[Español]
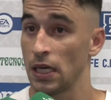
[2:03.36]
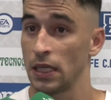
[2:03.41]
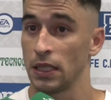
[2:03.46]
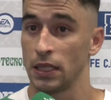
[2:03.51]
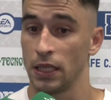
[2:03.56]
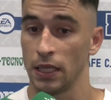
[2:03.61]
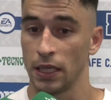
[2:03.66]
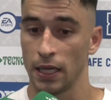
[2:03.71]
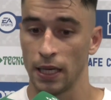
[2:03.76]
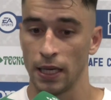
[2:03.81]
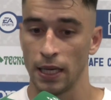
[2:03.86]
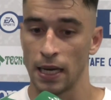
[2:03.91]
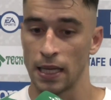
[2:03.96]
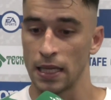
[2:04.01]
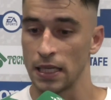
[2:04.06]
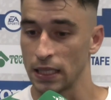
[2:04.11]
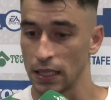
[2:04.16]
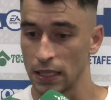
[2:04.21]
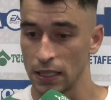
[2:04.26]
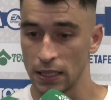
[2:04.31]
así que a
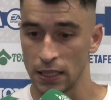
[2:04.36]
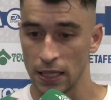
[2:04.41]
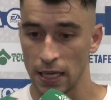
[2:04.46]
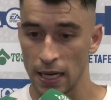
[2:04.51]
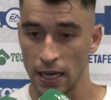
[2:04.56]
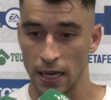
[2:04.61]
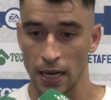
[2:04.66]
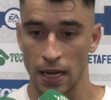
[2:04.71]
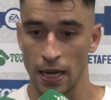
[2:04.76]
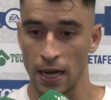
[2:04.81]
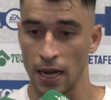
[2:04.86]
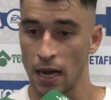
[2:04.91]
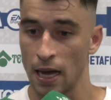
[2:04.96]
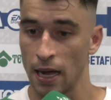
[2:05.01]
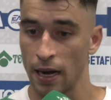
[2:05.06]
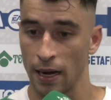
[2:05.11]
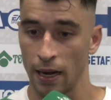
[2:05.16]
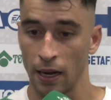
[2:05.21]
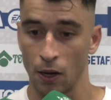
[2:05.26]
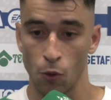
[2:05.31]
descansar,
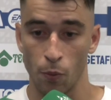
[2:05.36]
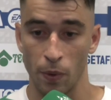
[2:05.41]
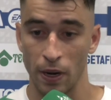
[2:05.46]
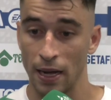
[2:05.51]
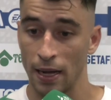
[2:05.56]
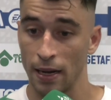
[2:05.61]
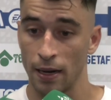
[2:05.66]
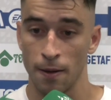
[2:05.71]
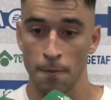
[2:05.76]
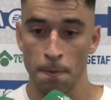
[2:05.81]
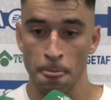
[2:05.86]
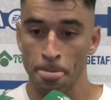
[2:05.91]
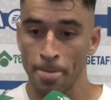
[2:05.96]
a recuperar